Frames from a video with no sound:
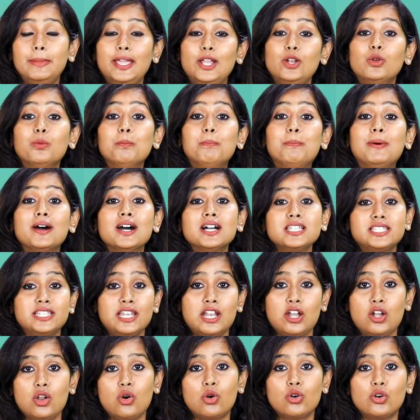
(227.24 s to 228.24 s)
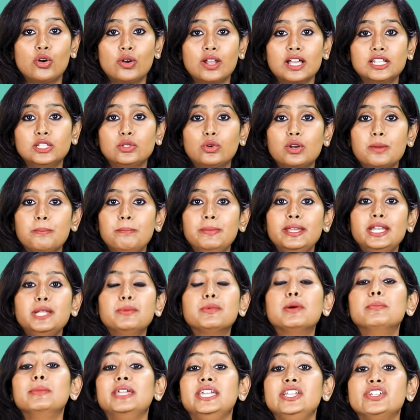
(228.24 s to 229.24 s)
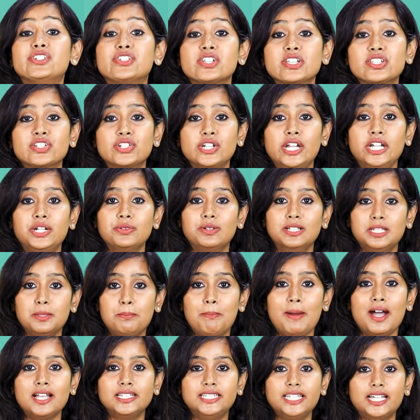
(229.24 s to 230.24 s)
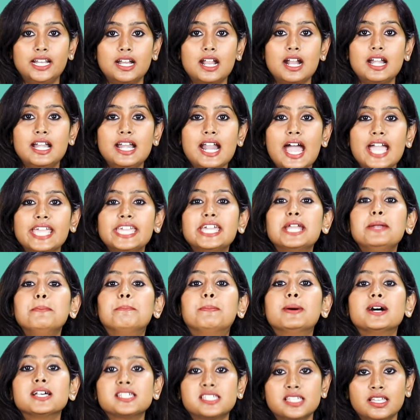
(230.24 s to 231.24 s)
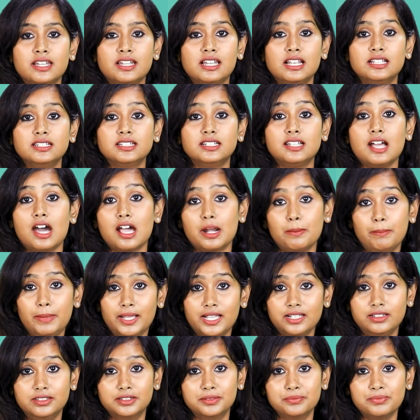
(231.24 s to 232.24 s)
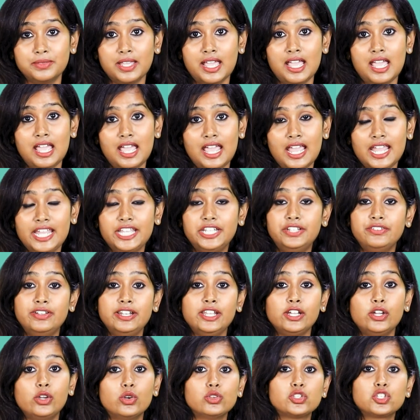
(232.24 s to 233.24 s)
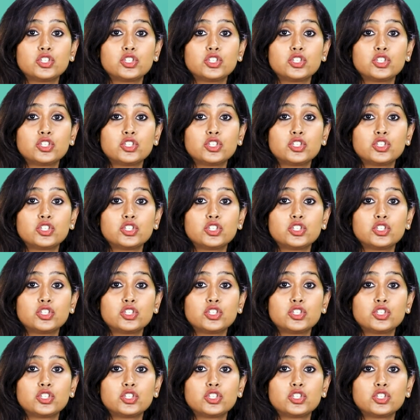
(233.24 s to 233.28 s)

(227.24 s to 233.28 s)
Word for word: மேலும் பர்சனல் லோனோட அந்த ஒரு மினிமம் இன்ட்ரெஸ்ட் ரேட் வந்து பார்த்தீங்கன்னா நைன் பர்சன்ட்லேருந்து தான் ஆரம்பிக்குது இதுவே நீங்கள்